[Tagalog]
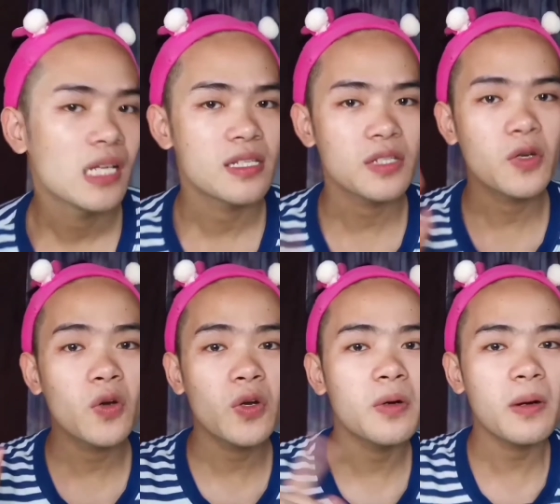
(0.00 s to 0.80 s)

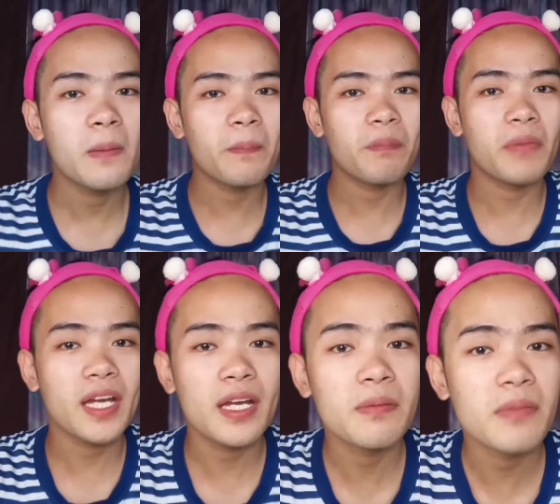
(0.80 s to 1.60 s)
Siguro,
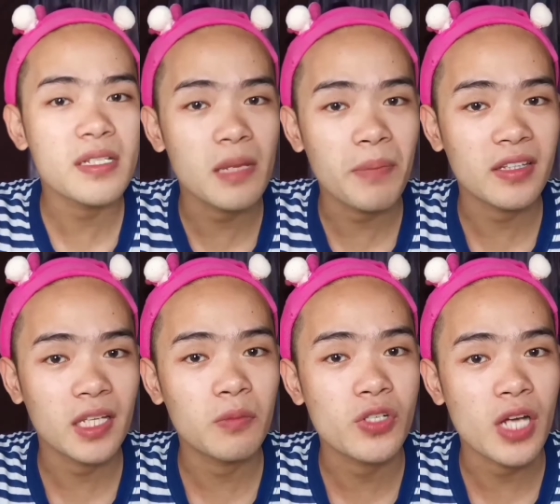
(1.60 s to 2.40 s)
magiging mas
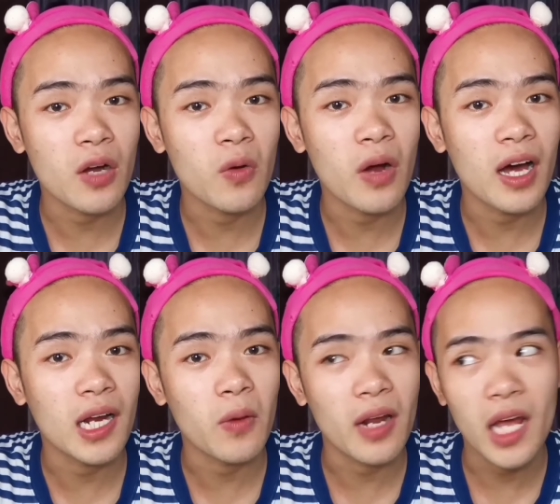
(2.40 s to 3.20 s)
epektibo siya kung
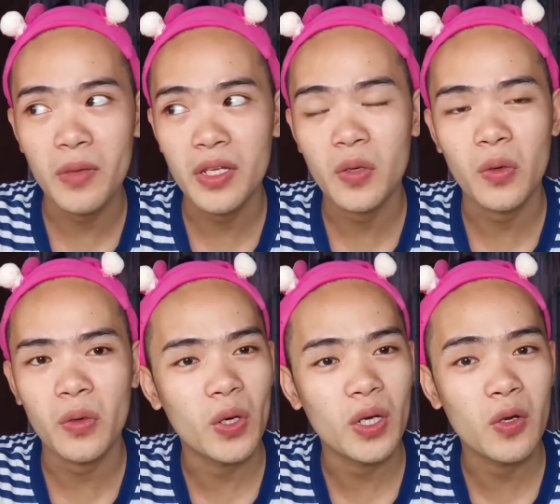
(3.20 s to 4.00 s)
araw-arawin nyo
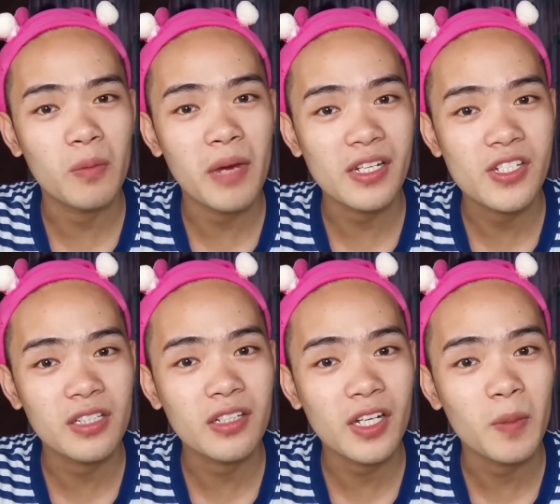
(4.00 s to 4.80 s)
or low
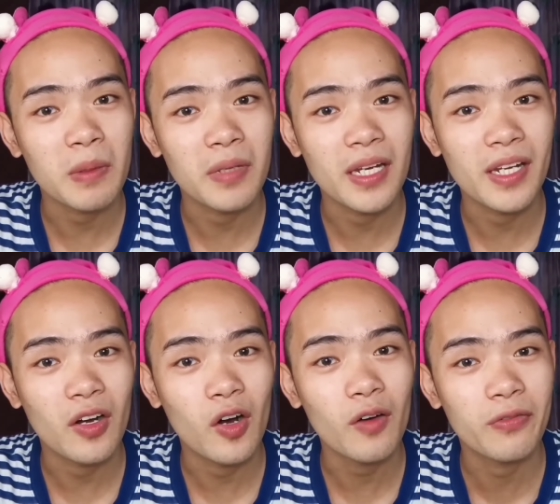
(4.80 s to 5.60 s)
budget kayo pambili
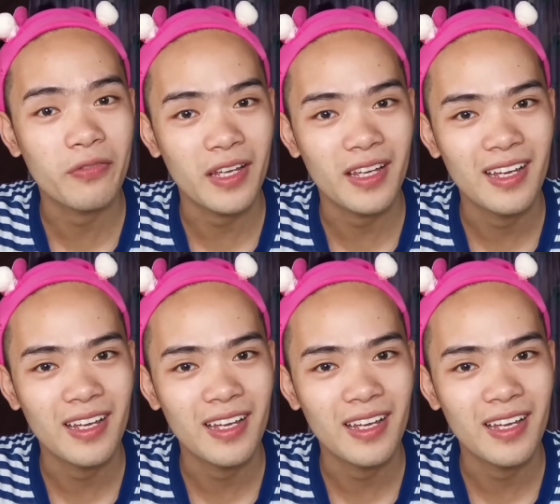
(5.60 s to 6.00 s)
ng coffee.